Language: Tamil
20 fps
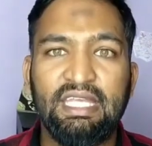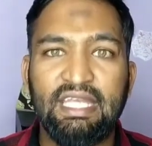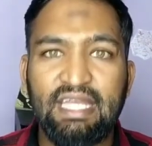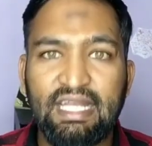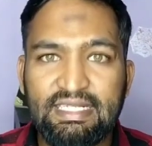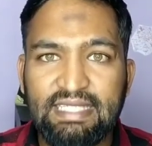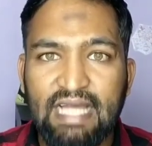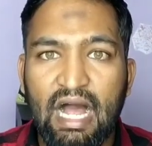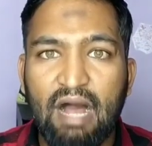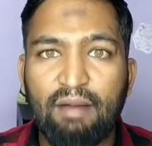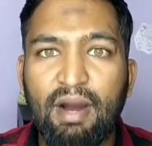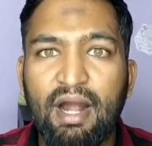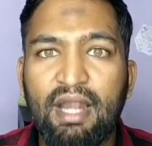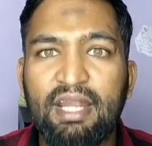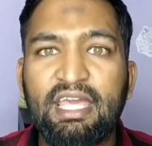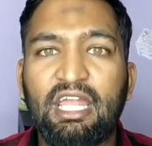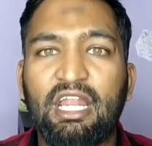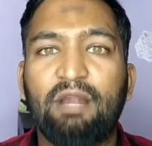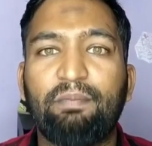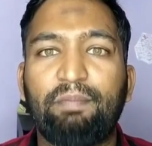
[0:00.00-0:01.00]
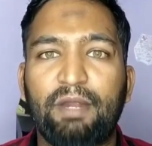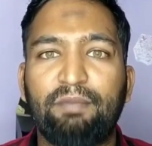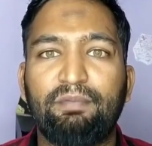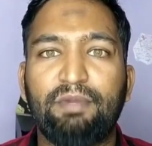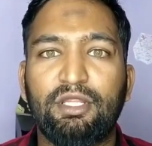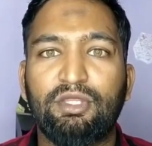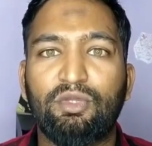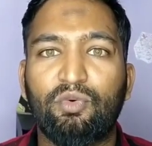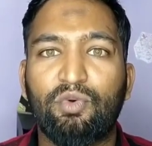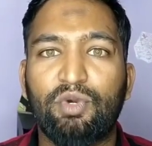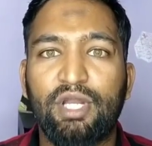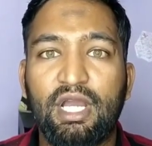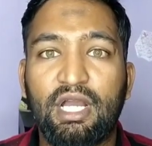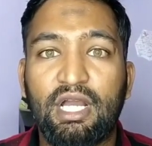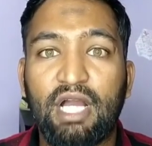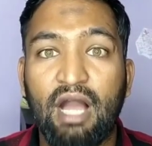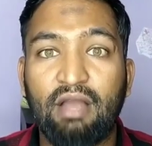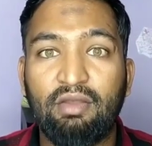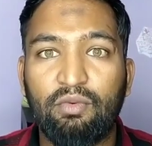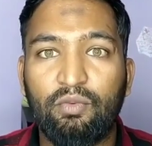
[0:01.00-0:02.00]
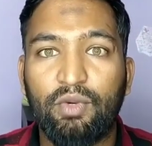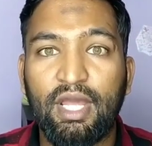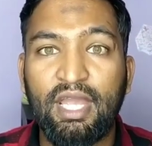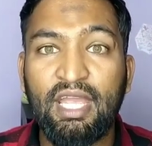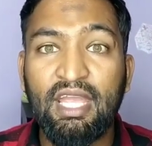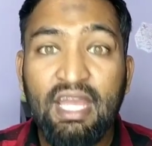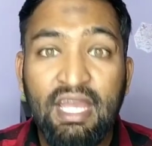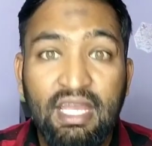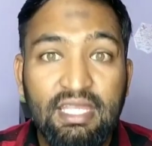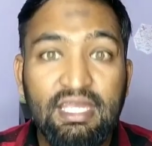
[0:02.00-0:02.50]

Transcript: இங்கே சாமானியர்கள் பயன்படுத்தக்கூடிய காவி உடை